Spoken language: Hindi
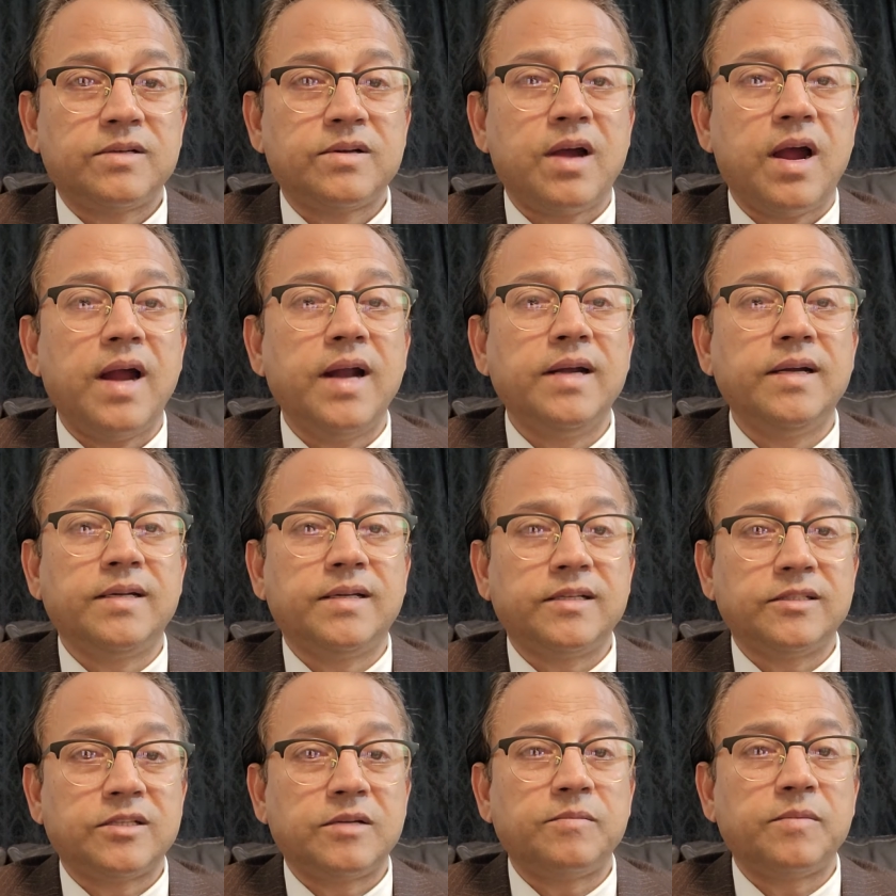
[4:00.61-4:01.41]
काइंड
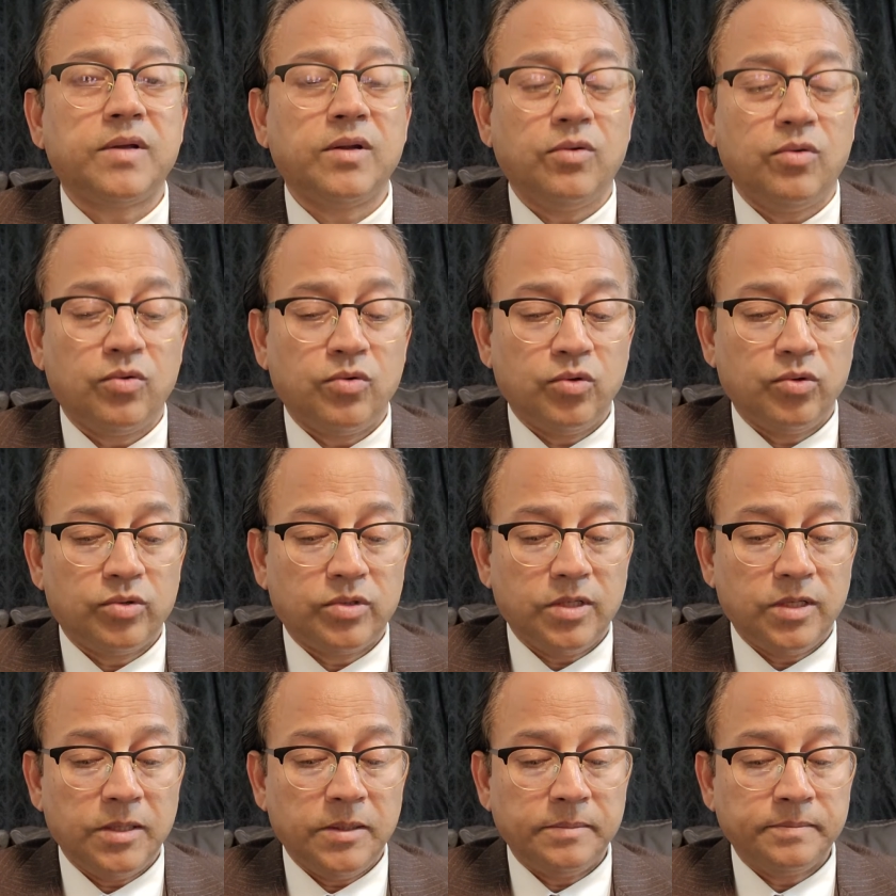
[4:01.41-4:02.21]
किस्म के लोग
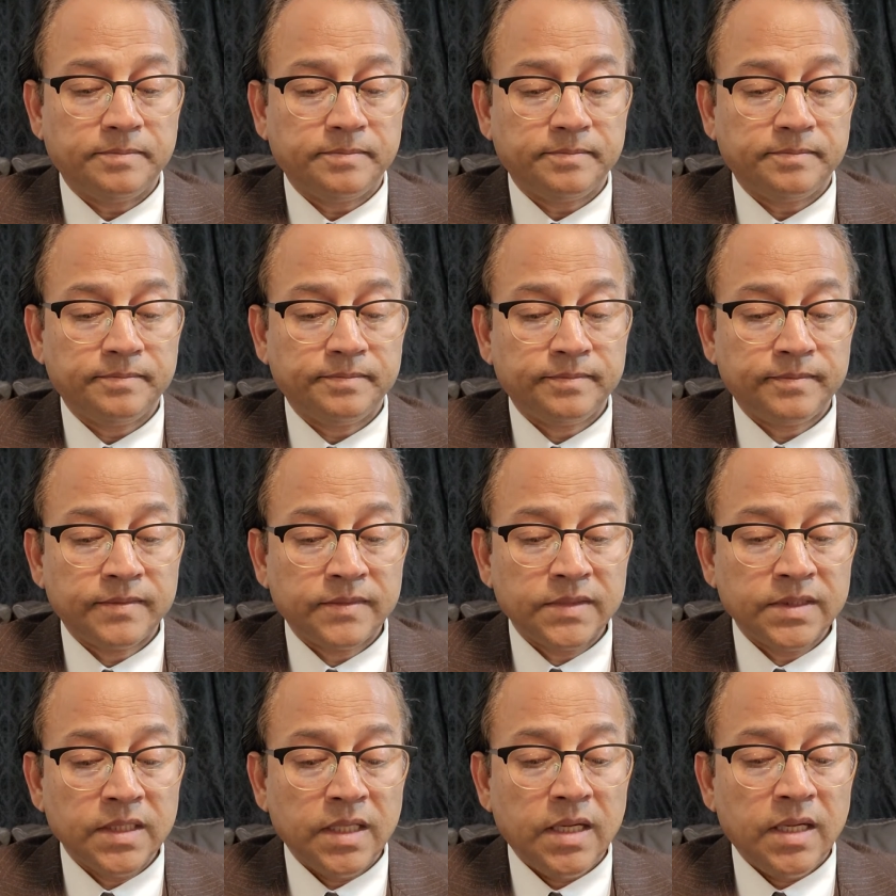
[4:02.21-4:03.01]
होते हैं
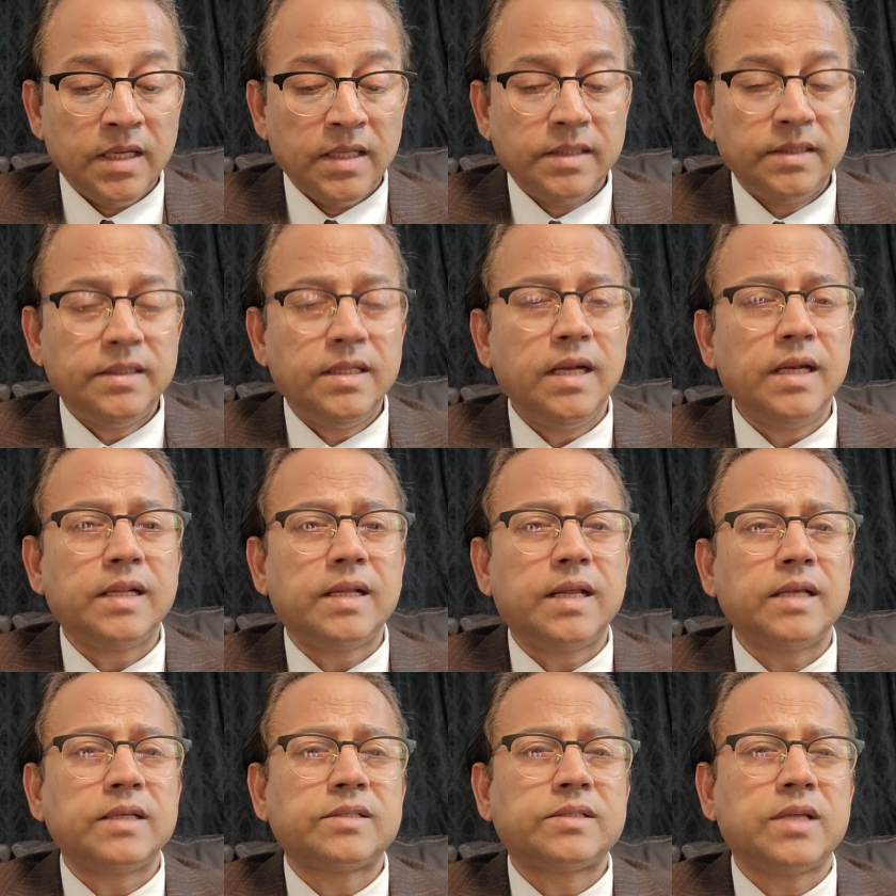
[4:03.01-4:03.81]
दिल
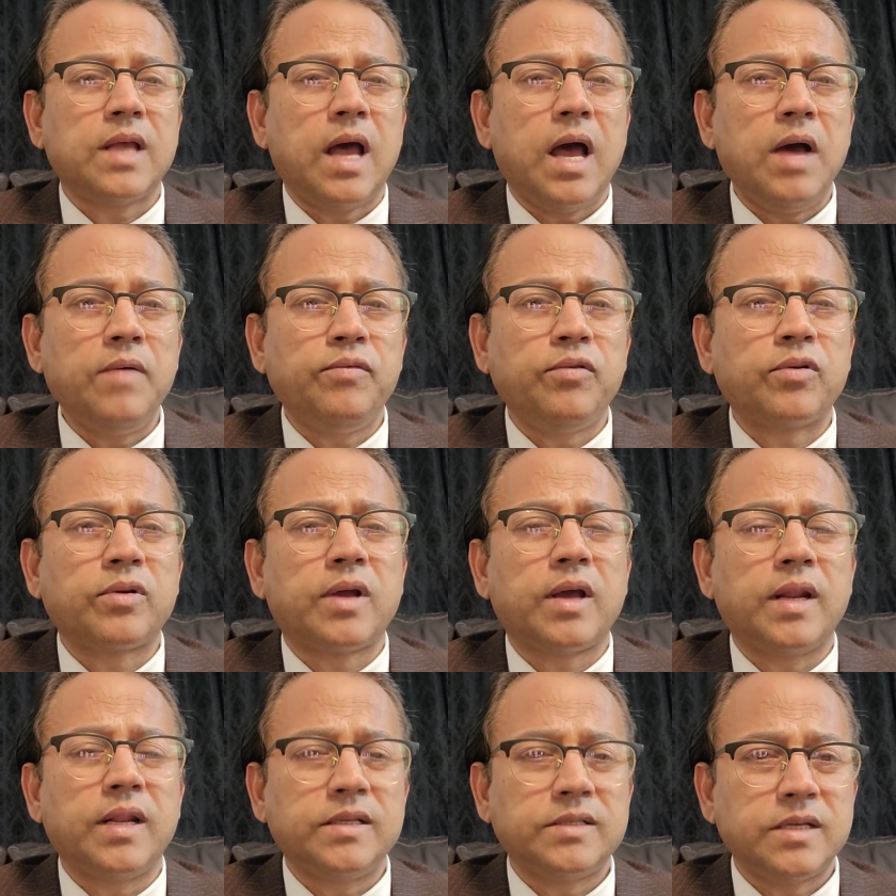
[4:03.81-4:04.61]
के साफ और
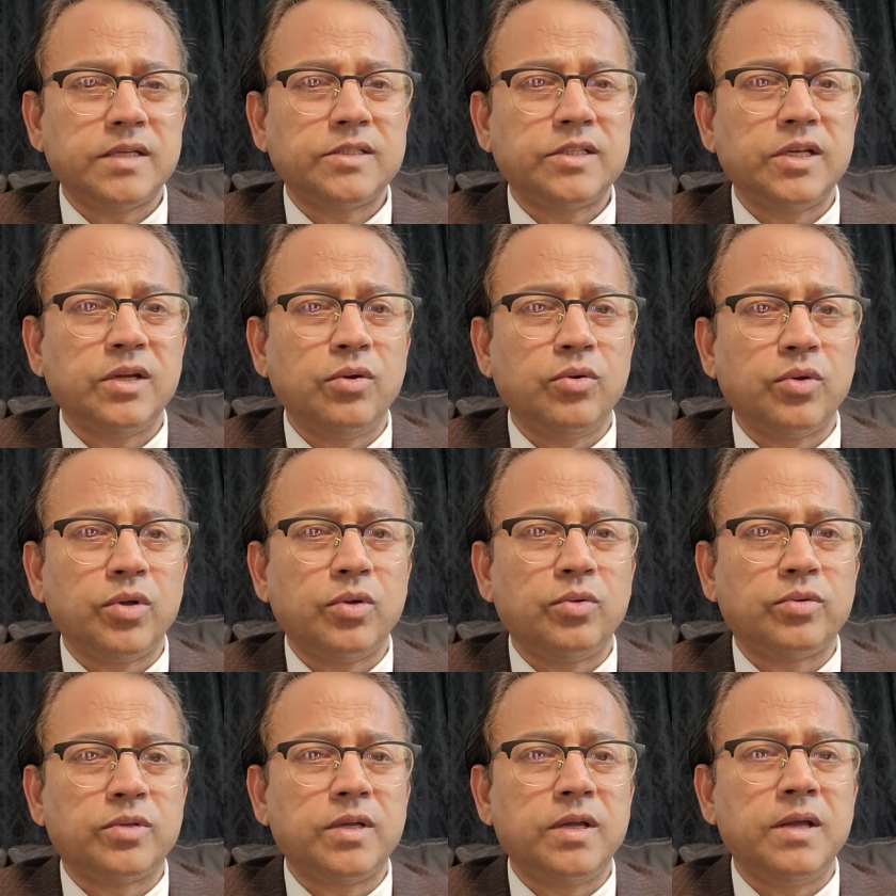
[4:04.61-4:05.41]
खरे सच्चे लोग
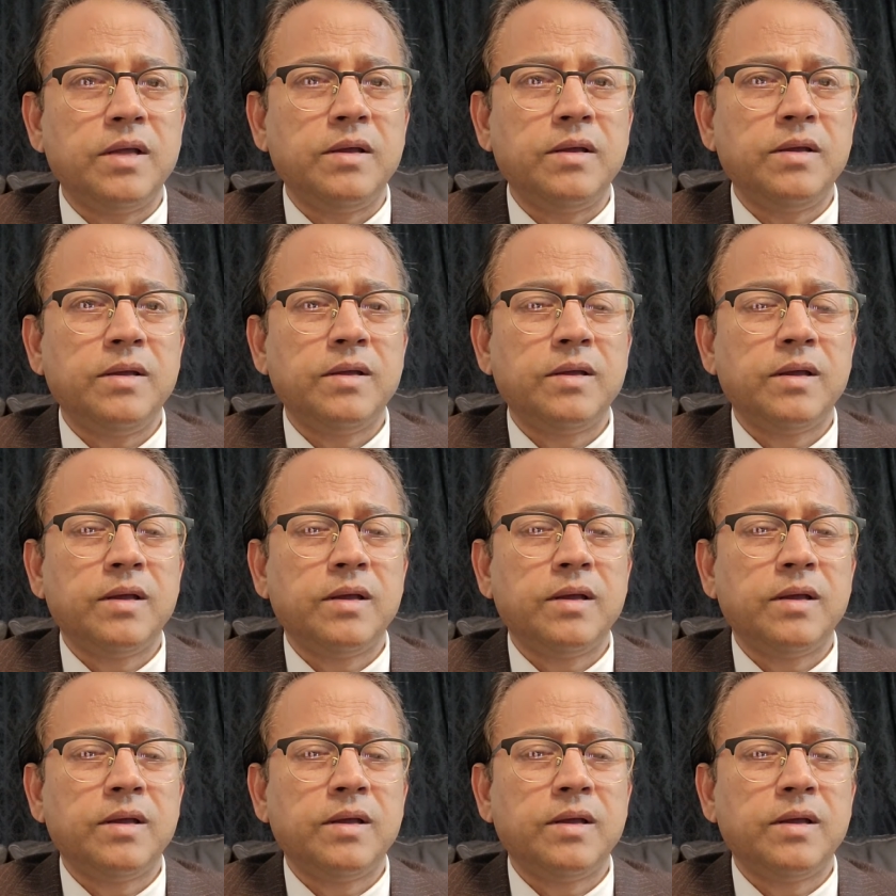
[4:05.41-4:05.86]
होते हैं